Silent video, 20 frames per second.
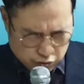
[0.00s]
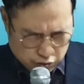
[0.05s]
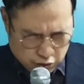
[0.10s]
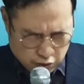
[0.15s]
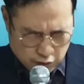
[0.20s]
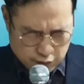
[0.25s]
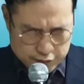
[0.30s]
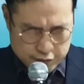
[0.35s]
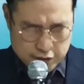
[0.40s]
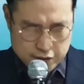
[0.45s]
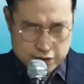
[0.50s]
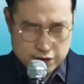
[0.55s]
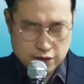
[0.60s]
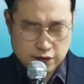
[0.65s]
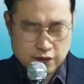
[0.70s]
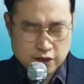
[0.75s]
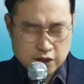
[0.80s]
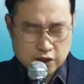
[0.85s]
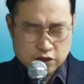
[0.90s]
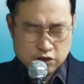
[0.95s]
주시옵소서.
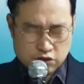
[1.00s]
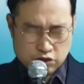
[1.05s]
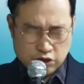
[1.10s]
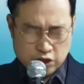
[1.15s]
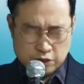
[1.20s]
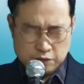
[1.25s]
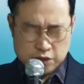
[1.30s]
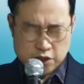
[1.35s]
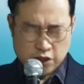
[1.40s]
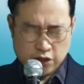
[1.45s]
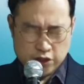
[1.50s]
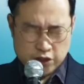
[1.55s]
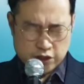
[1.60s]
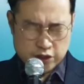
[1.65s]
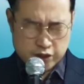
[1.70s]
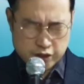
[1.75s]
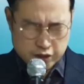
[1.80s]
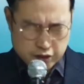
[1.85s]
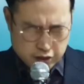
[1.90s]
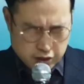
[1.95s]
주님
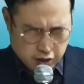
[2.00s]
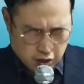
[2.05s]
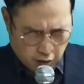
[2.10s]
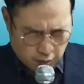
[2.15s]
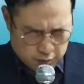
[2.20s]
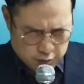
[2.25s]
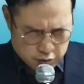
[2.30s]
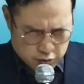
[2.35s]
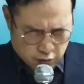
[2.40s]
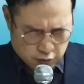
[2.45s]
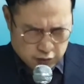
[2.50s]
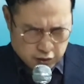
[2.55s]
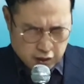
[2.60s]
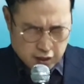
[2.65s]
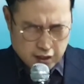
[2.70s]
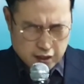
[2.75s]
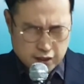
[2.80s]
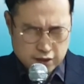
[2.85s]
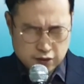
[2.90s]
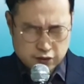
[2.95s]
저희들을
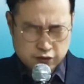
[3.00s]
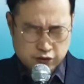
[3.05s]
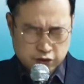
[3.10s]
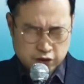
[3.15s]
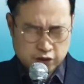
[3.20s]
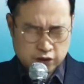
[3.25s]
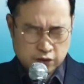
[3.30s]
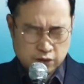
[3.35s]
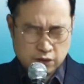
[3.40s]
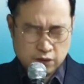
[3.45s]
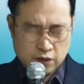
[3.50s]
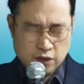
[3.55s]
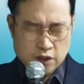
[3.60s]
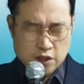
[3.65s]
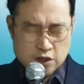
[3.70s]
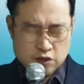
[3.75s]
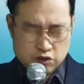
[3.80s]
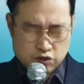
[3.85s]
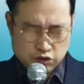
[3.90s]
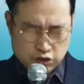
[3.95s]
겸손케 하여 주시고
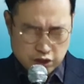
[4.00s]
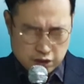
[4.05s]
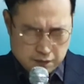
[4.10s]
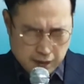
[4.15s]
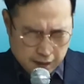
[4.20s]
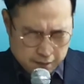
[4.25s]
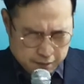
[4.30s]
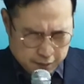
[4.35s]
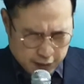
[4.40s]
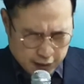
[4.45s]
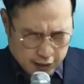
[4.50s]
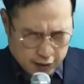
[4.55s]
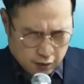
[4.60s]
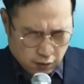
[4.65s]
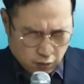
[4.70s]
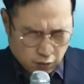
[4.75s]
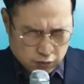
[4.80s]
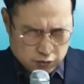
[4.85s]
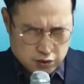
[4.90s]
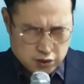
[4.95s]
주님 앞에
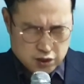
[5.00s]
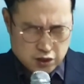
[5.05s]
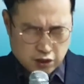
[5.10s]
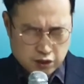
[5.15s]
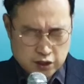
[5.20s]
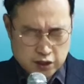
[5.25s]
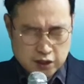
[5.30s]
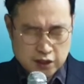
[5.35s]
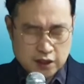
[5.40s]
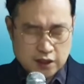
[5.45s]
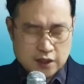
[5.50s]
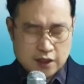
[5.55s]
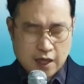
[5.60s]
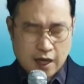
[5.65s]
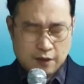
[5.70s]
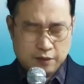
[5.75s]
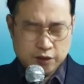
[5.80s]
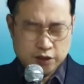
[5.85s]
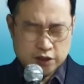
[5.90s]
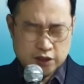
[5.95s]
온전히
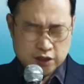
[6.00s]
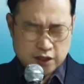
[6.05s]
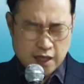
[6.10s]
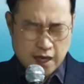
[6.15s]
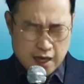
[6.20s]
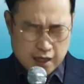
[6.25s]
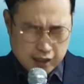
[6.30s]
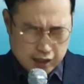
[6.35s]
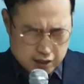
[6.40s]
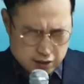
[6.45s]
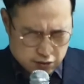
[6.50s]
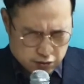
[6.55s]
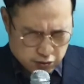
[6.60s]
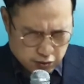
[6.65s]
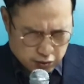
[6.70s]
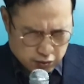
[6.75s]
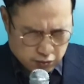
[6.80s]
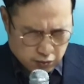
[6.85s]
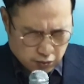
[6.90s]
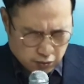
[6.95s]
아버지 나아갈 수
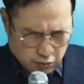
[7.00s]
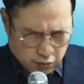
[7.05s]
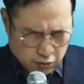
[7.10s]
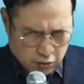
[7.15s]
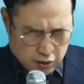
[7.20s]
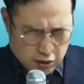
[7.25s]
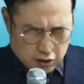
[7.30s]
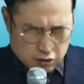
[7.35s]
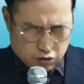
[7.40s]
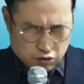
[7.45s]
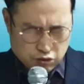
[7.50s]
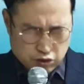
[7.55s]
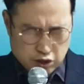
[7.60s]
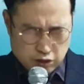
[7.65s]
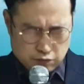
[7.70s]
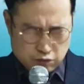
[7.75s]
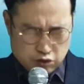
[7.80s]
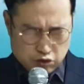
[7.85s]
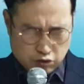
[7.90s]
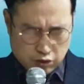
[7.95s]
있도록
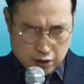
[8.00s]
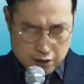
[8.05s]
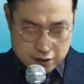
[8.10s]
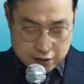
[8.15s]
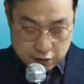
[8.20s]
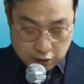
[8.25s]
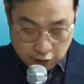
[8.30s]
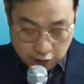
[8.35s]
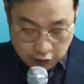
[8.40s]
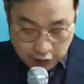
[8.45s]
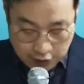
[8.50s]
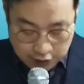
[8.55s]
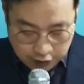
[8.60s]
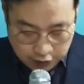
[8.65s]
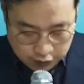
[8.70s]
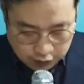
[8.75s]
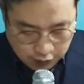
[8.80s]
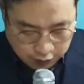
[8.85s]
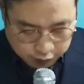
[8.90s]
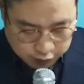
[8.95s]
주님 주께서
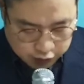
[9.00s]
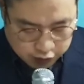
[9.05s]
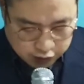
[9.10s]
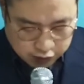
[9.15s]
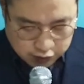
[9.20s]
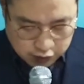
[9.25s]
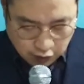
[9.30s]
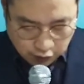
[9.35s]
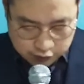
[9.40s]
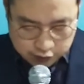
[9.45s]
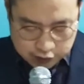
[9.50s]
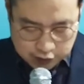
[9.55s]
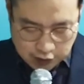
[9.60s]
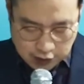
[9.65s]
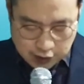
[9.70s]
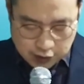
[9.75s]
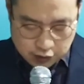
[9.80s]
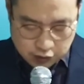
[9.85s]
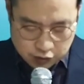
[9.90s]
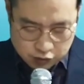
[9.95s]
하나님 아버지
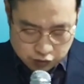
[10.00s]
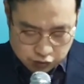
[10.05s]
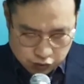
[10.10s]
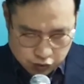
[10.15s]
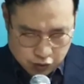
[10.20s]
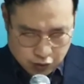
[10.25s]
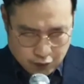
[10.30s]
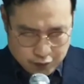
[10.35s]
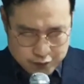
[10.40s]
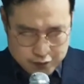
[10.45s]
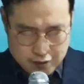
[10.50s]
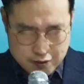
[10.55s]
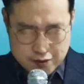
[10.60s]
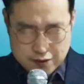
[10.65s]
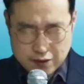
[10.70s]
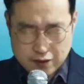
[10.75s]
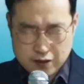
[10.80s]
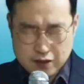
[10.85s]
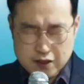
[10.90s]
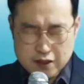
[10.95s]
역사하여
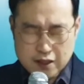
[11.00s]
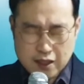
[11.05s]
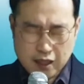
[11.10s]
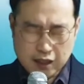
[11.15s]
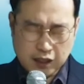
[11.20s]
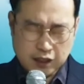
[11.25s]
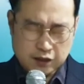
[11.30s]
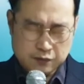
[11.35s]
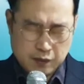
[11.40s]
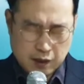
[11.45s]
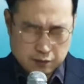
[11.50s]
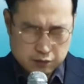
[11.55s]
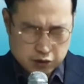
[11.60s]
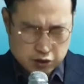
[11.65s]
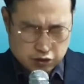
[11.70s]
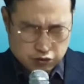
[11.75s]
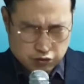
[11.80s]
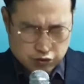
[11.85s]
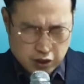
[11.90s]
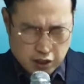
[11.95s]
주시옵소서. 하나님
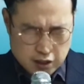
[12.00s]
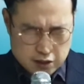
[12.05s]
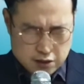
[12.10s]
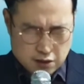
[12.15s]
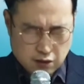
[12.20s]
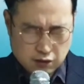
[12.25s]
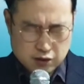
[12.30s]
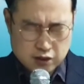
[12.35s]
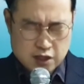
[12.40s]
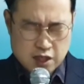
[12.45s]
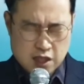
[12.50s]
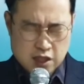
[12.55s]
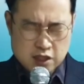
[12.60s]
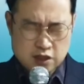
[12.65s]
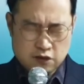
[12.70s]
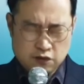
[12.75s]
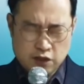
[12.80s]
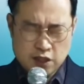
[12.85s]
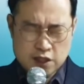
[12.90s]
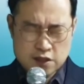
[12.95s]
아버지 우리의
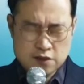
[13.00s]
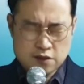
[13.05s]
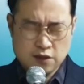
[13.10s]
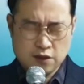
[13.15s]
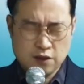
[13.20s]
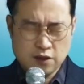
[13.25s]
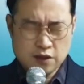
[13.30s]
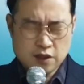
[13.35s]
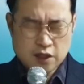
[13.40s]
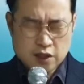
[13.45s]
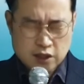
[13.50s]
성장을 위해서